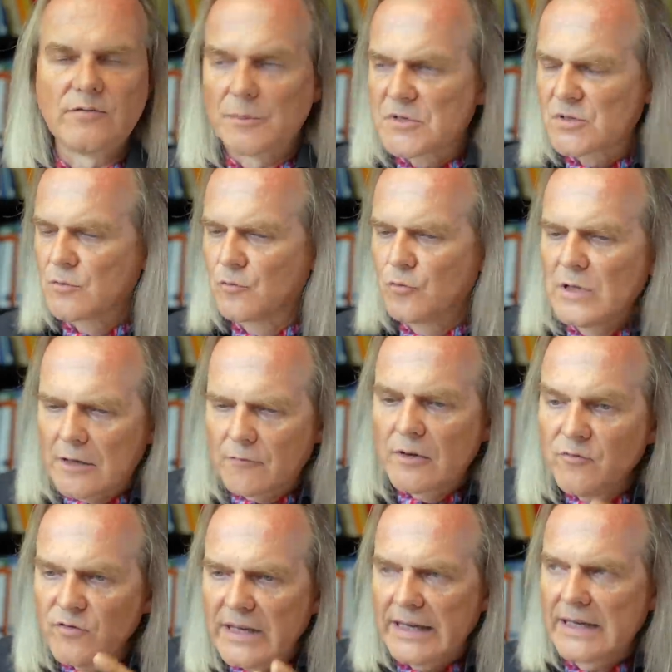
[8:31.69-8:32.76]
Wir haben das Gefühl,
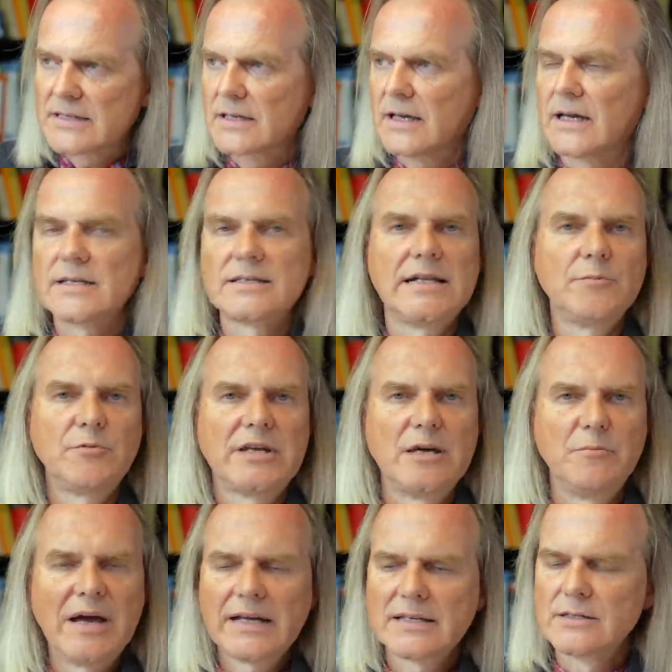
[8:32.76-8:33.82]
wenn wir jetzt gerade selber in
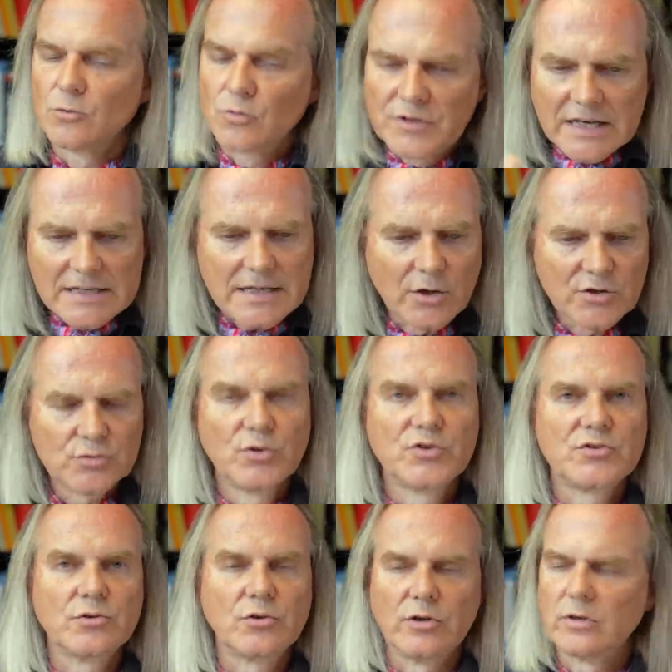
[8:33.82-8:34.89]
der Macht sind und das
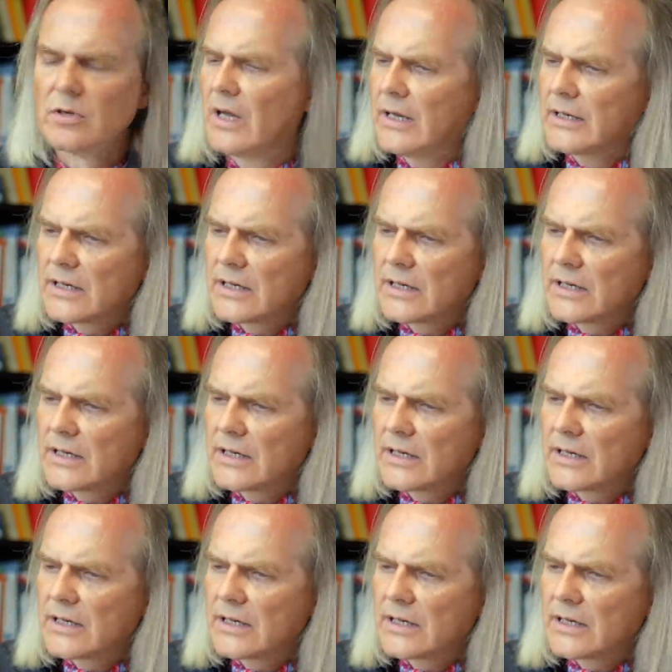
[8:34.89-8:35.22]
ausnutzen können,